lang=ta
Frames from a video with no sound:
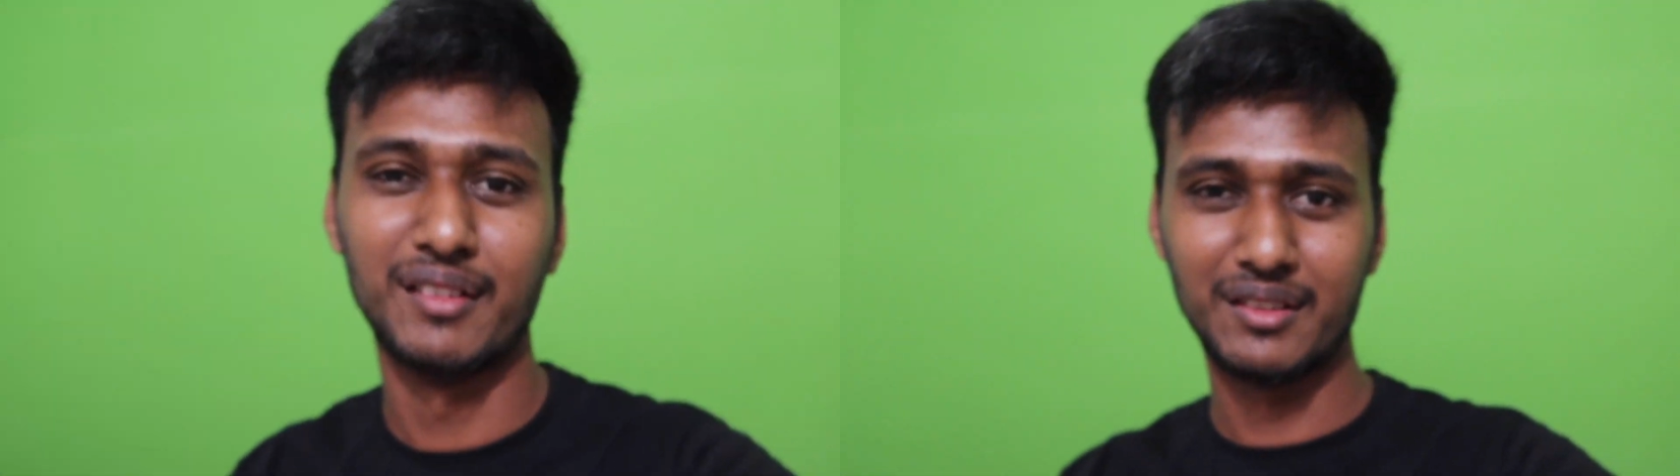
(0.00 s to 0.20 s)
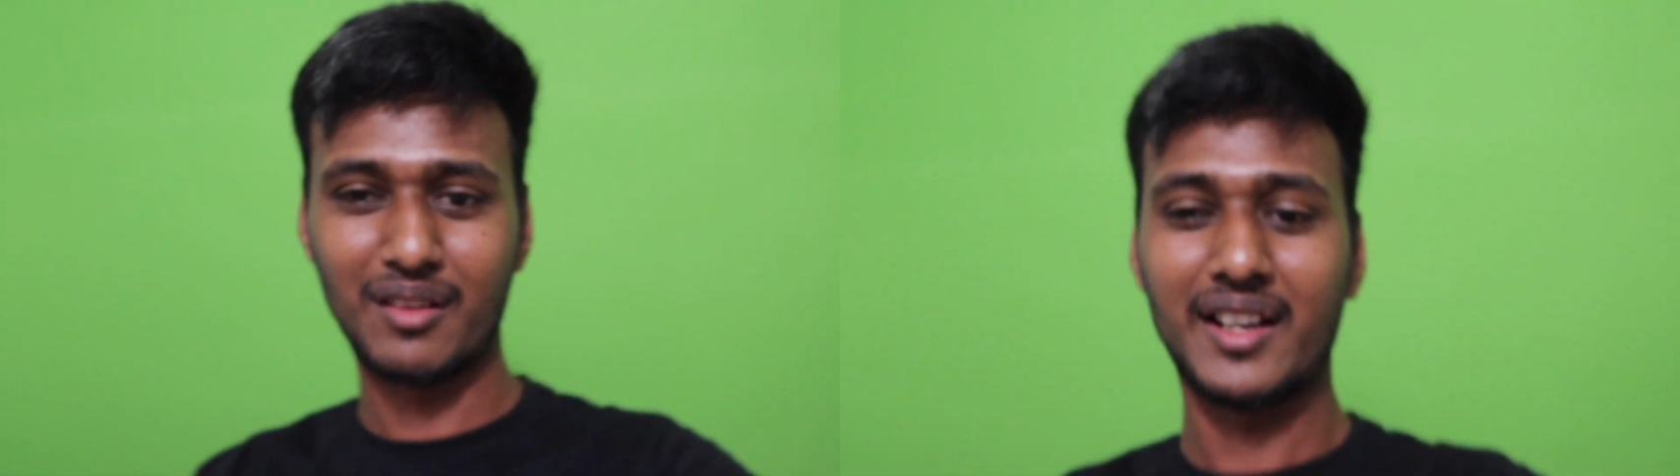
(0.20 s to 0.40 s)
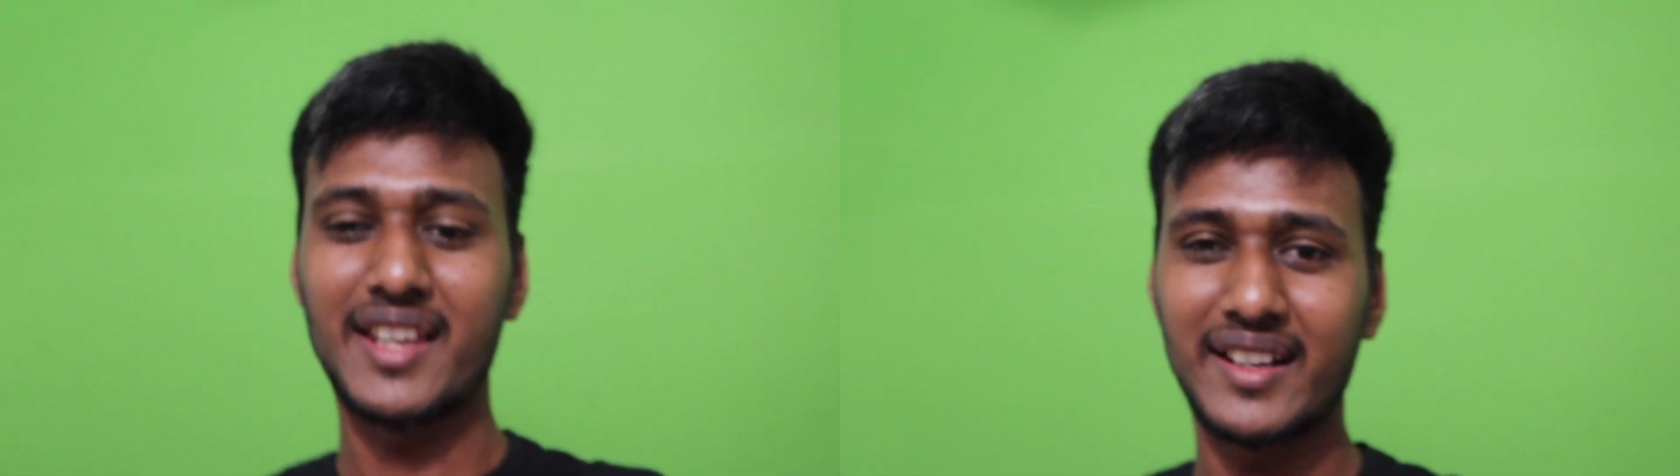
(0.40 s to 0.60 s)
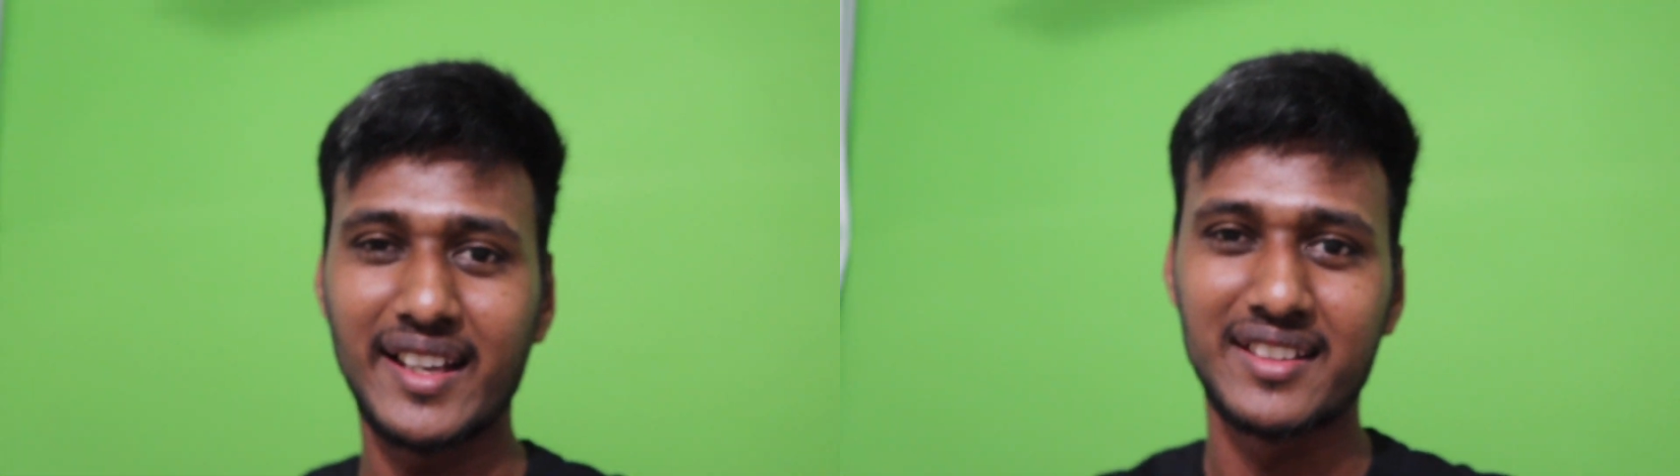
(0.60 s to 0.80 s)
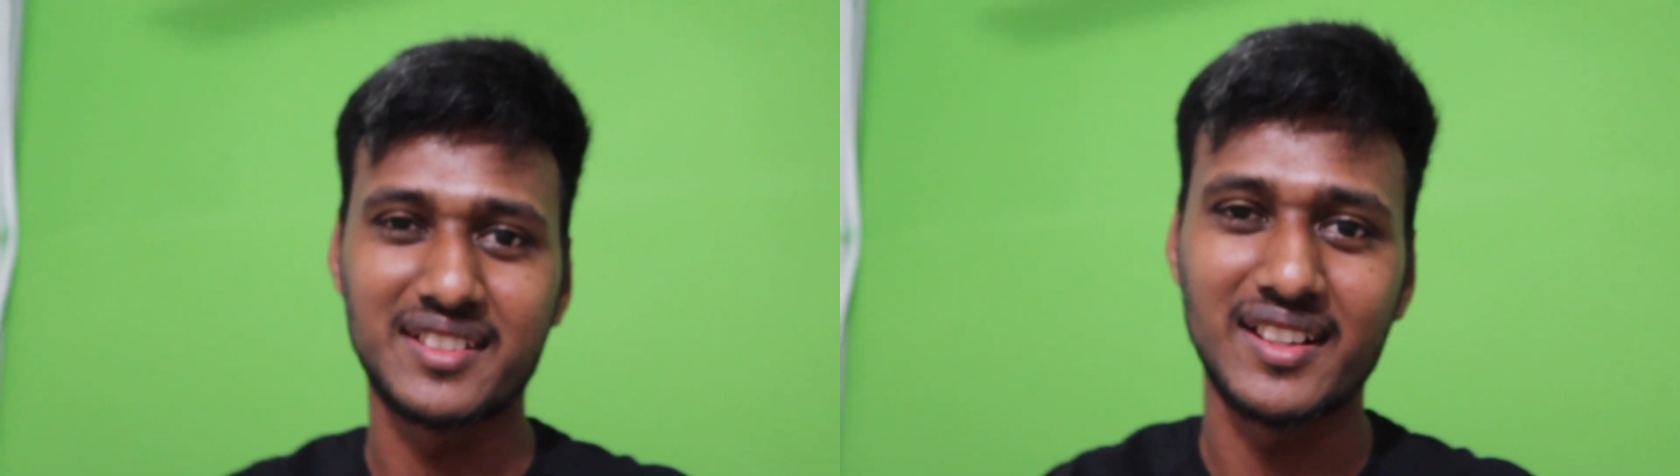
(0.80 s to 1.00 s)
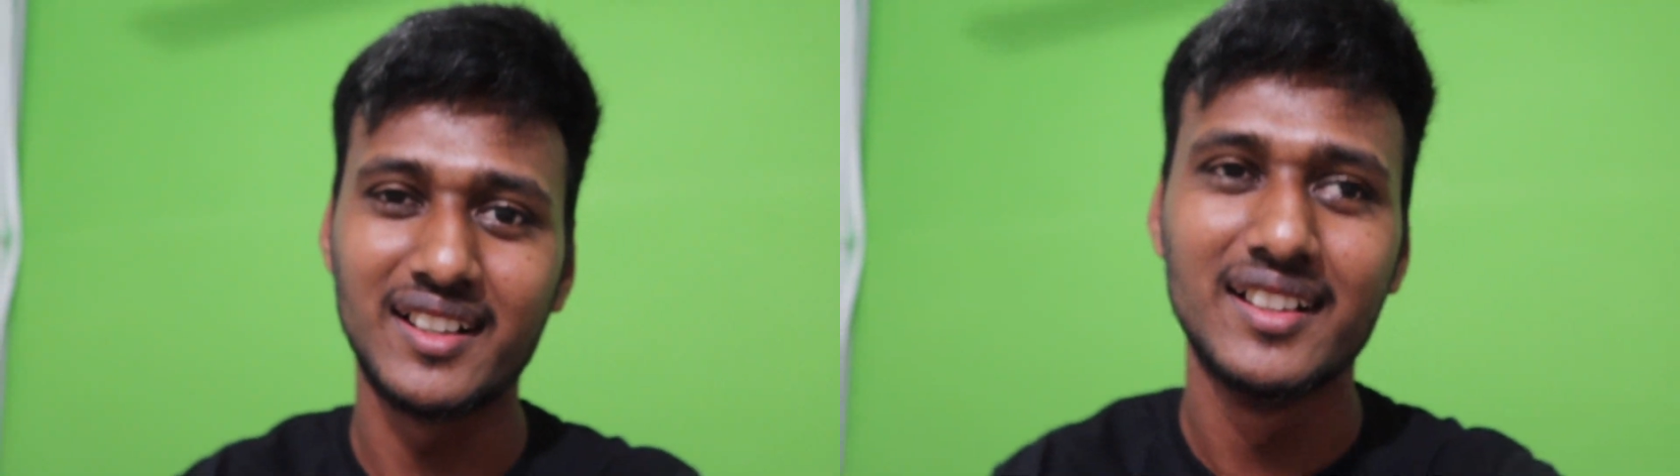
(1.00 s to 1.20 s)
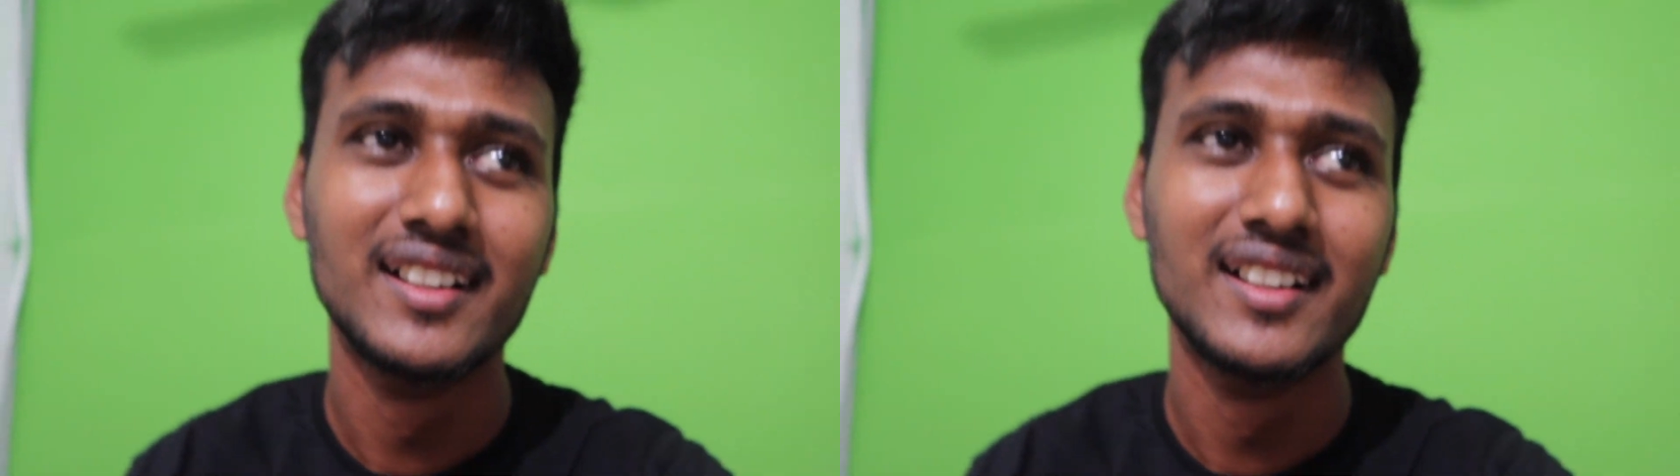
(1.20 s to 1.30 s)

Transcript: வந்து வாங்கியிருக்கேன் எக்ஸ்ட்ரா